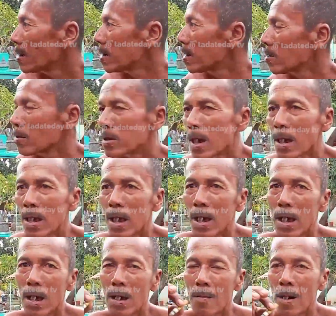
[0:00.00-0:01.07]
Tadi itu
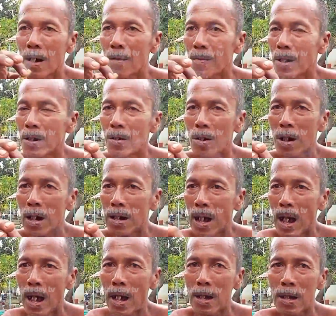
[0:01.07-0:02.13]
saya hari beduk kan
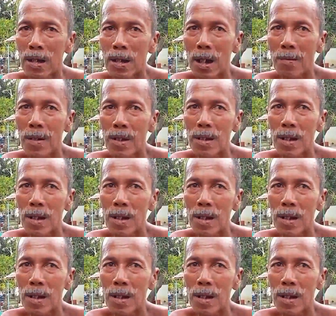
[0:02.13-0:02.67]
tidak ada.